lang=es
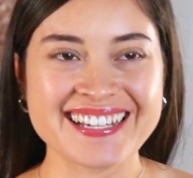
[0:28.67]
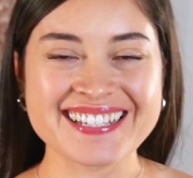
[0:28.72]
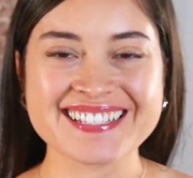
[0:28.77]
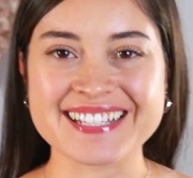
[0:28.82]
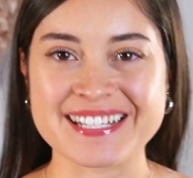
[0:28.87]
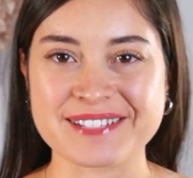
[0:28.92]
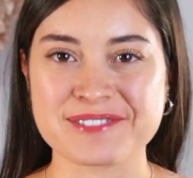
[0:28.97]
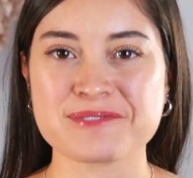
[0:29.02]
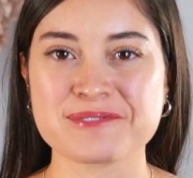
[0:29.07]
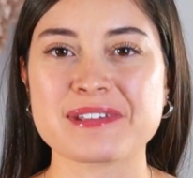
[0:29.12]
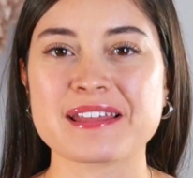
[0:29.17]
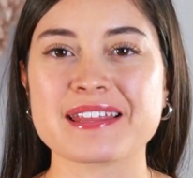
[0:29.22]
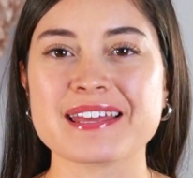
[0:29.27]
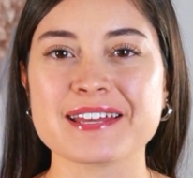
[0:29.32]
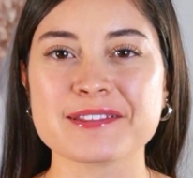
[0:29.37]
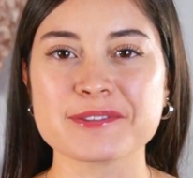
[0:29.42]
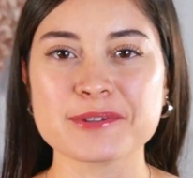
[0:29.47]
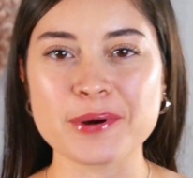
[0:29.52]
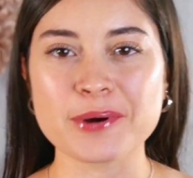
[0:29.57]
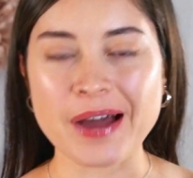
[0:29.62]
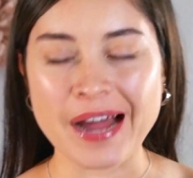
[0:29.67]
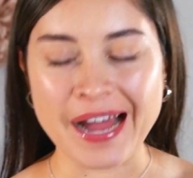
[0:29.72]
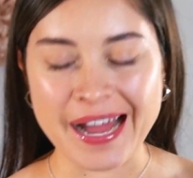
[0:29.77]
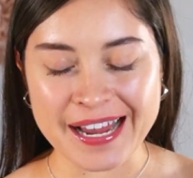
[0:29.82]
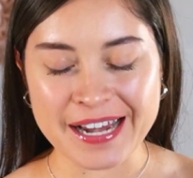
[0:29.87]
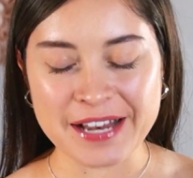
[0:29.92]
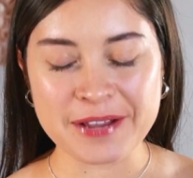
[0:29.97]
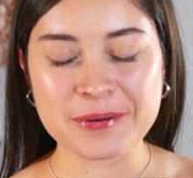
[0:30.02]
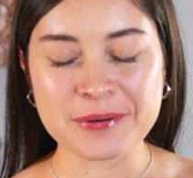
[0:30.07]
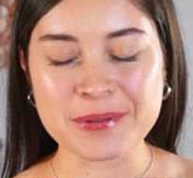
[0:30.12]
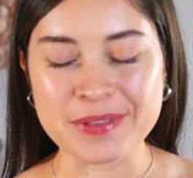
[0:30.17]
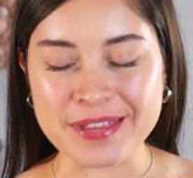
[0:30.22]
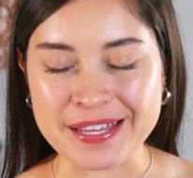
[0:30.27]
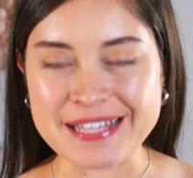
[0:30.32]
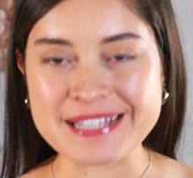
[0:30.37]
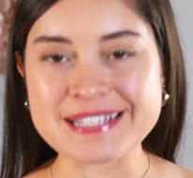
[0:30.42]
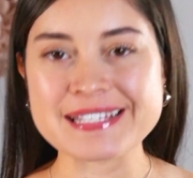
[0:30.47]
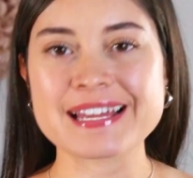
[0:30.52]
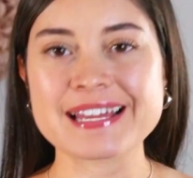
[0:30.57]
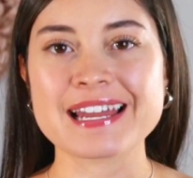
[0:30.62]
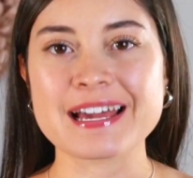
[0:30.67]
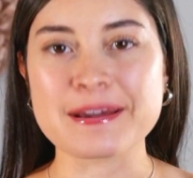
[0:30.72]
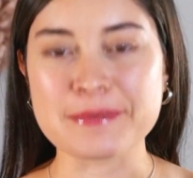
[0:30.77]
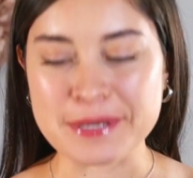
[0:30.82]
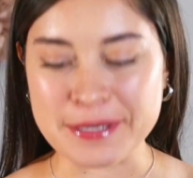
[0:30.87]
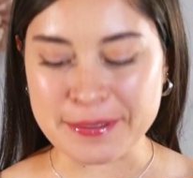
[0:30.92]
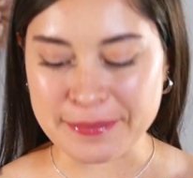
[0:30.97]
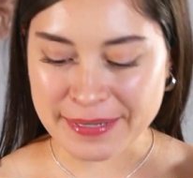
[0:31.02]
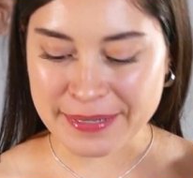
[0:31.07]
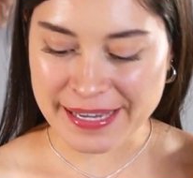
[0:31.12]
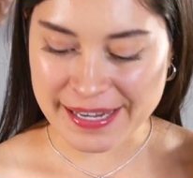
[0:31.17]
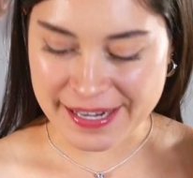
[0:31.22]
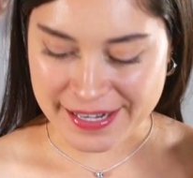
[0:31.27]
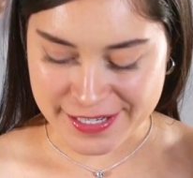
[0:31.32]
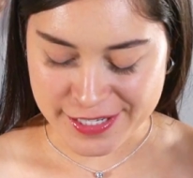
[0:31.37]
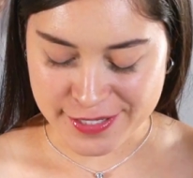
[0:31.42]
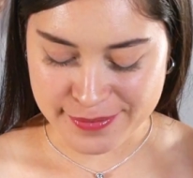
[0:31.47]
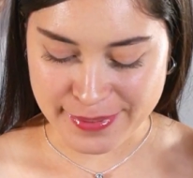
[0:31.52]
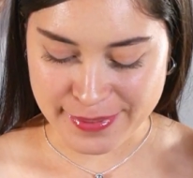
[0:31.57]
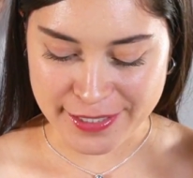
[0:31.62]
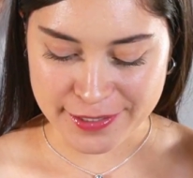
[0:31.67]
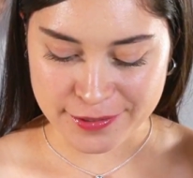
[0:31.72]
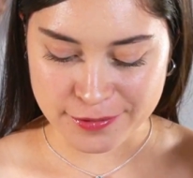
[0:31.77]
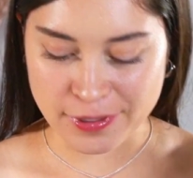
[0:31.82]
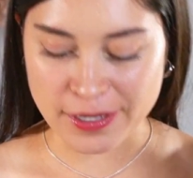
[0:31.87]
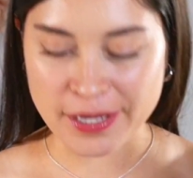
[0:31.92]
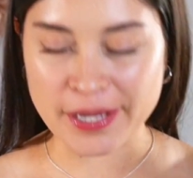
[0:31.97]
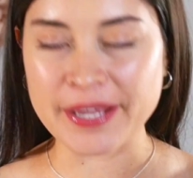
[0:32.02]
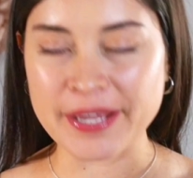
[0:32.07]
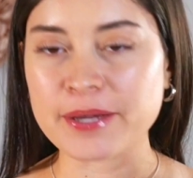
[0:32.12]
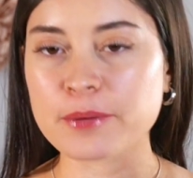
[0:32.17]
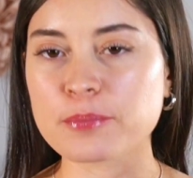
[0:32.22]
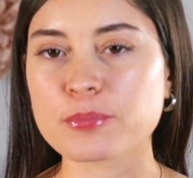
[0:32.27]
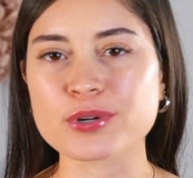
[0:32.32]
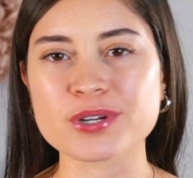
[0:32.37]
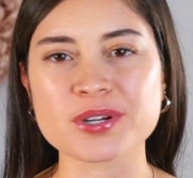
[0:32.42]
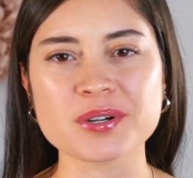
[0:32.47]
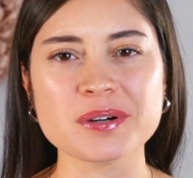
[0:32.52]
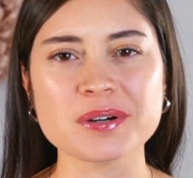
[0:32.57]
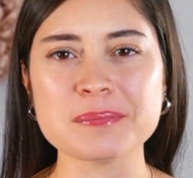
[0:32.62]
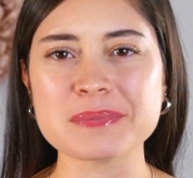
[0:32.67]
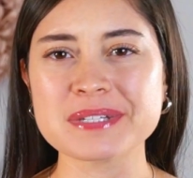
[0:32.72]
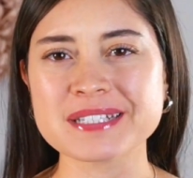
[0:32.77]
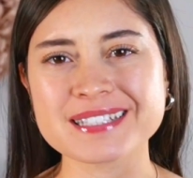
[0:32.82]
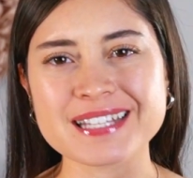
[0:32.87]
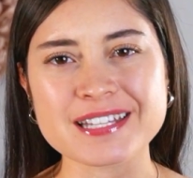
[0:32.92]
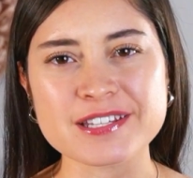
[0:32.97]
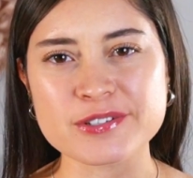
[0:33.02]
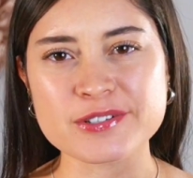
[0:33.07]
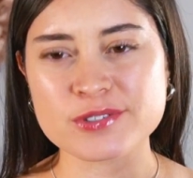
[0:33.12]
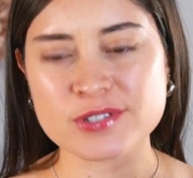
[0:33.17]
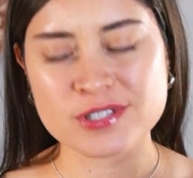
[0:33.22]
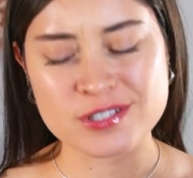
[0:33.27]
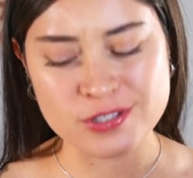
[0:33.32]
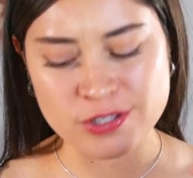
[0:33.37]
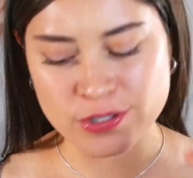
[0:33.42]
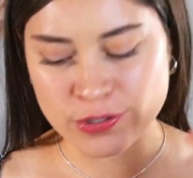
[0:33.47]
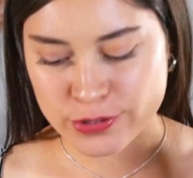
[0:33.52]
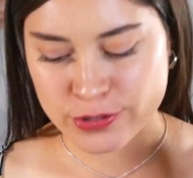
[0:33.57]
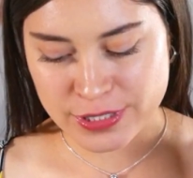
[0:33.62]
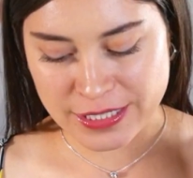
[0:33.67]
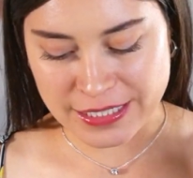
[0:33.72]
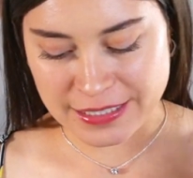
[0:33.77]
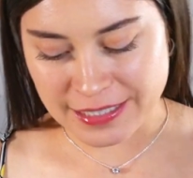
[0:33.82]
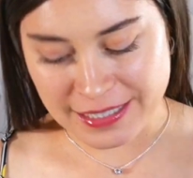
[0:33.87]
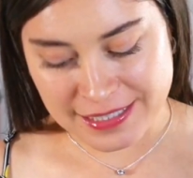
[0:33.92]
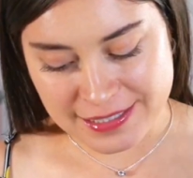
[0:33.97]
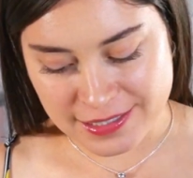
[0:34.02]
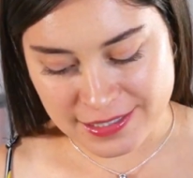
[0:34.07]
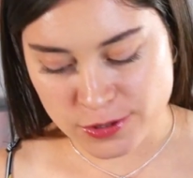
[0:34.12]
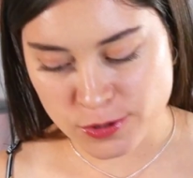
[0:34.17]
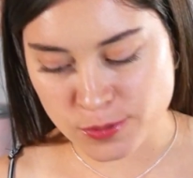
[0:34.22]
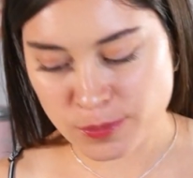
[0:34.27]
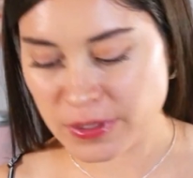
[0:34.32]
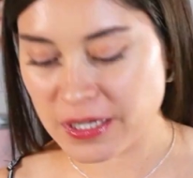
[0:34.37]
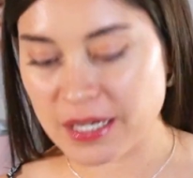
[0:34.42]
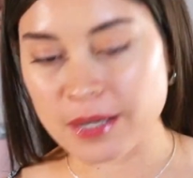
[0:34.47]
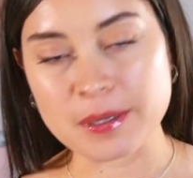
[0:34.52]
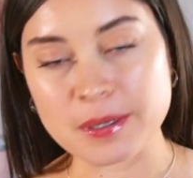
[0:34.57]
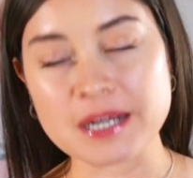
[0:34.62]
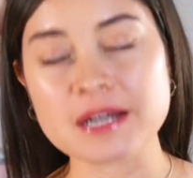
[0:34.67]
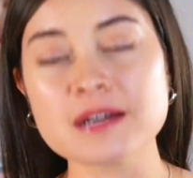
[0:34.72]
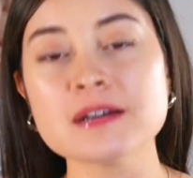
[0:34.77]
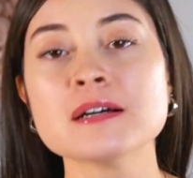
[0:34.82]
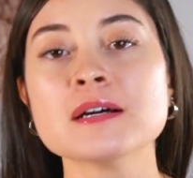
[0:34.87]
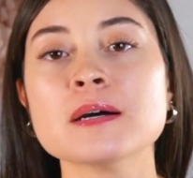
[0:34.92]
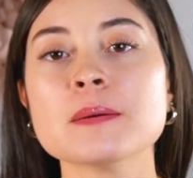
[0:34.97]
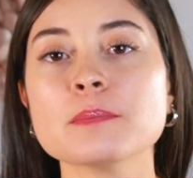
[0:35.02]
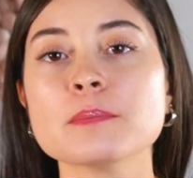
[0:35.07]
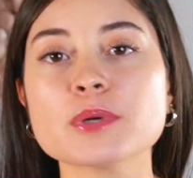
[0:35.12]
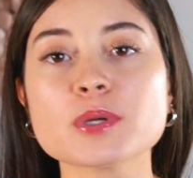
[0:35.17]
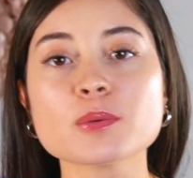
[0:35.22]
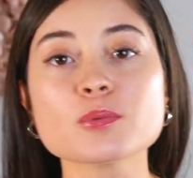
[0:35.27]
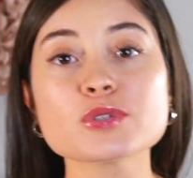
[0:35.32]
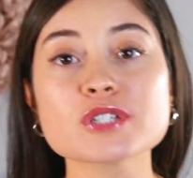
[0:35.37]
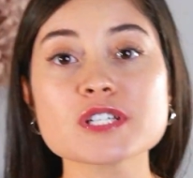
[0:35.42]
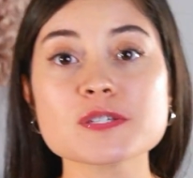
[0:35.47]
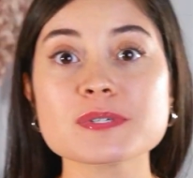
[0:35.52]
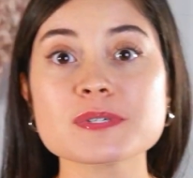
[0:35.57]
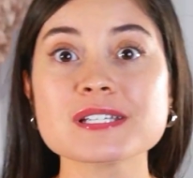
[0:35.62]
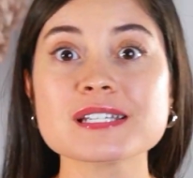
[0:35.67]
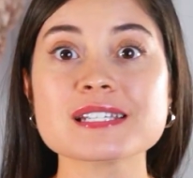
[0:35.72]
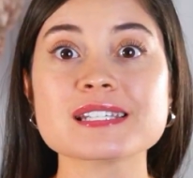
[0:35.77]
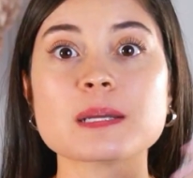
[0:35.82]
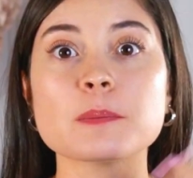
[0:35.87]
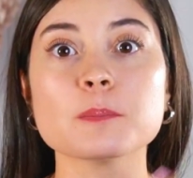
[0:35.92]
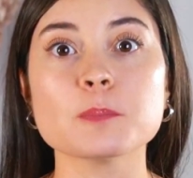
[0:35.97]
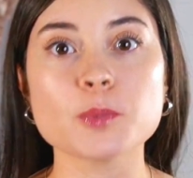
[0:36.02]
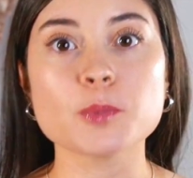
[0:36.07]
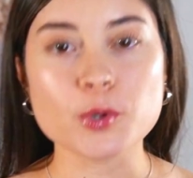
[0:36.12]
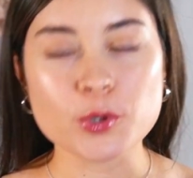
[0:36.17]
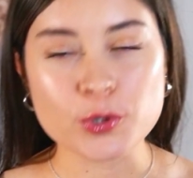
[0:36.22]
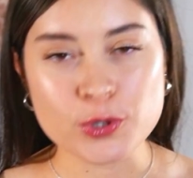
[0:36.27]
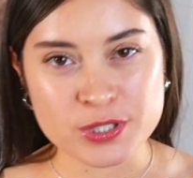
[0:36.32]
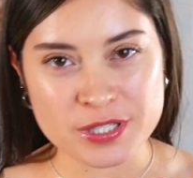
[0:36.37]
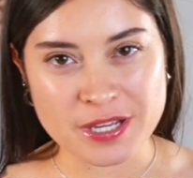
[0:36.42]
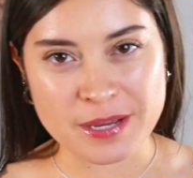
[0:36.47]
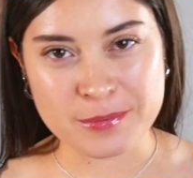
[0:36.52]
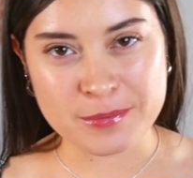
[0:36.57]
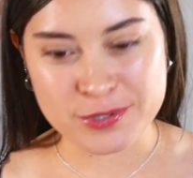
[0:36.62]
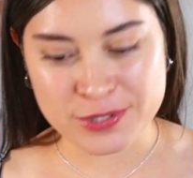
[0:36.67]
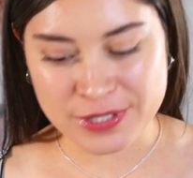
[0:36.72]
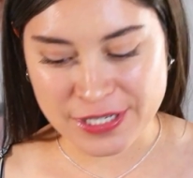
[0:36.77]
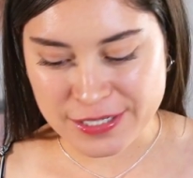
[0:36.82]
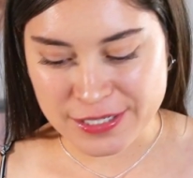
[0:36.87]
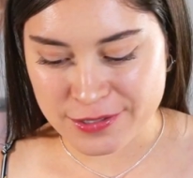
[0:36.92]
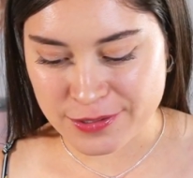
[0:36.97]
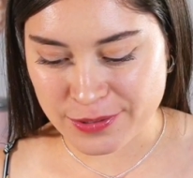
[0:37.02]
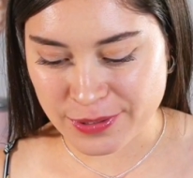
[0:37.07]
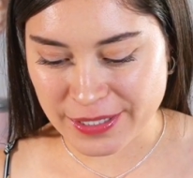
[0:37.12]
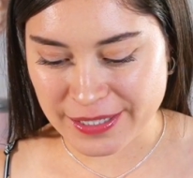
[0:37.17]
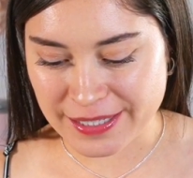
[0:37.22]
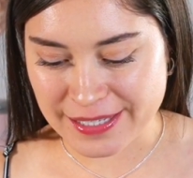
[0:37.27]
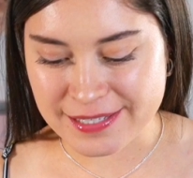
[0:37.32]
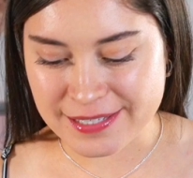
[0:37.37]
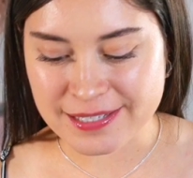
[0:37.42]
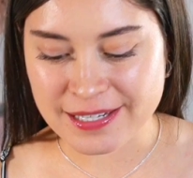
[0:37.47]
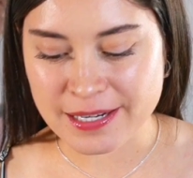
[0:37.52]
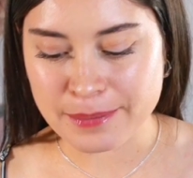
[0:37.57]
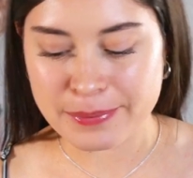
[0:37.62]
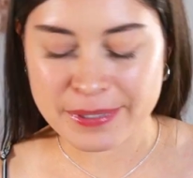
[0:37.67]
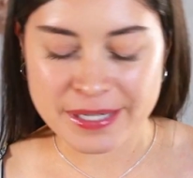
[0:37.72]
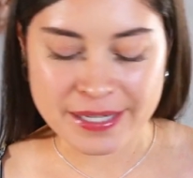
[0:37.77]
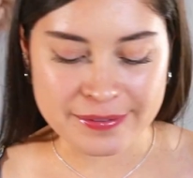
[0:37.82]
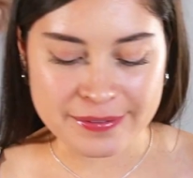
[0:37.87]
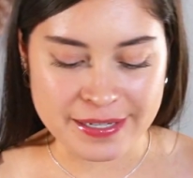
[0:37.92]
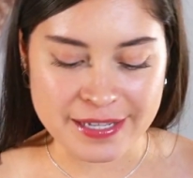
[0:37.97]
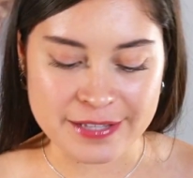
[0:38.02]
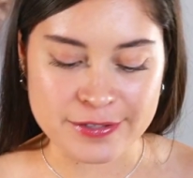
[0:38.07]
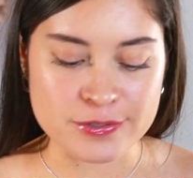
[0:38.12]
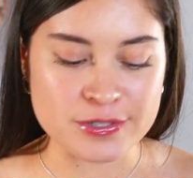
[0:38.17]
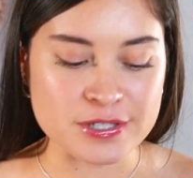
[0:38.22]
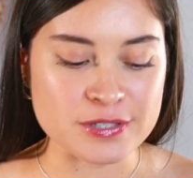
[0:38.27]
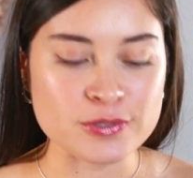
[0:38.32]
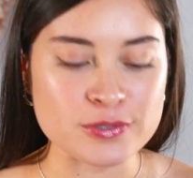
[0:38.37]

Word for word: que esté sucediendo, algo dice la Biblia respecto a ello, porque obviamente Dios es Dios y esta es su palabra, pero muchas veces tampoco sabemos qué es lo que dice la palabra de Dios.